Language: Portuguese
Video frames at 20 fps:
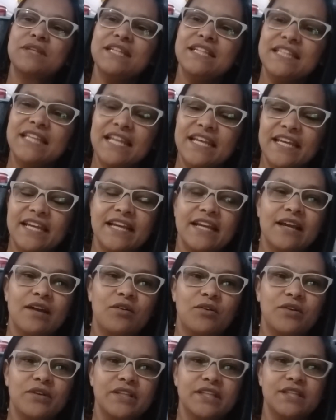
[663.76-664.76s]

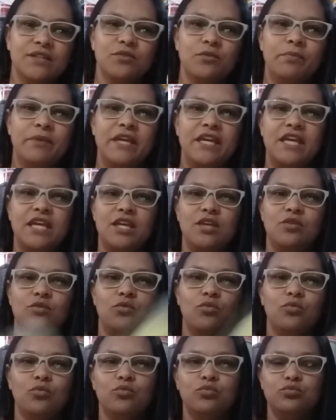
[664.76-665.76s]
entrega, ó. Então, eu peguei
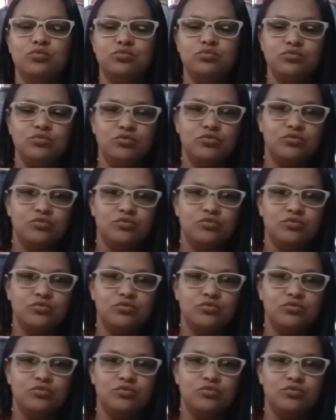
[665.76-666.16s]
um,